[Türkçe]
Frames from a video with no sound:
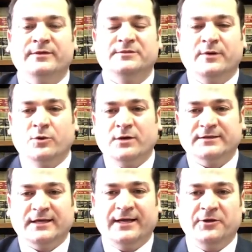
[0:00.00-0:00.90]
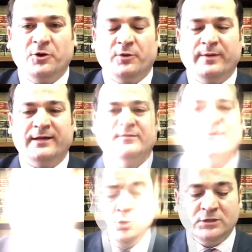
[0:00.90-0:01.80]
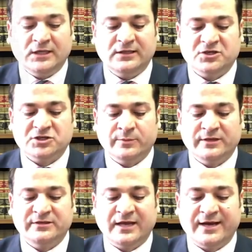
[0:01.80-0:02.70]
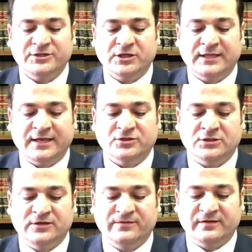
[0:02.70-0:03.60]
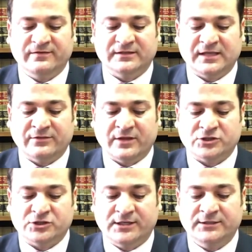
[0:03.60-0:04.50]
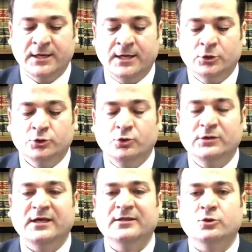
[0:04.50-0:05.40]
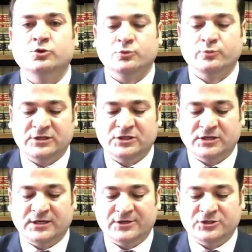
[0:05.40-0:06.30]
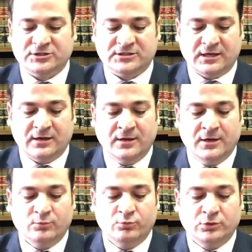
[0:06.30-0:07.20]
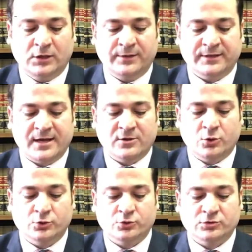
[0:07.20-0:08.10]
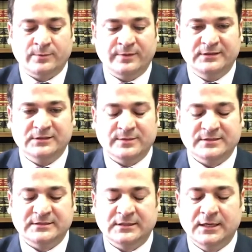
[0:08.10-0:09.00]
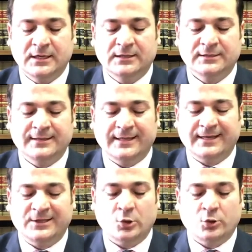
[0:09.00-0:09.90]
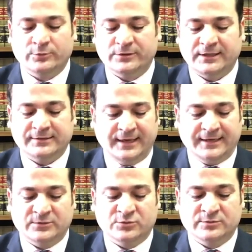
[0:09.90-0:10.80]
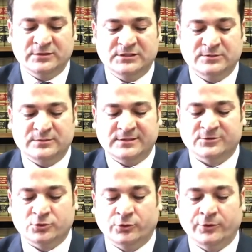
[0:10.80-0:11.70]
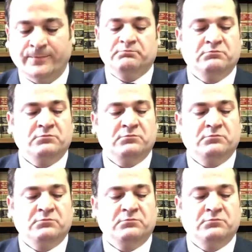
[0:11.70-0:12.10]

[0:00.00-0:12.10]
Benim adım avukat Ayhan Ömen. Türkiye'de yaşamayı tercih eden çifte vatandaşlar Türkiye'de küçük bir iş yeri açsa bunu Amerikan konsolosluğuna bildirmesi gerekiyor mu diye takipçimiz bize soruyor.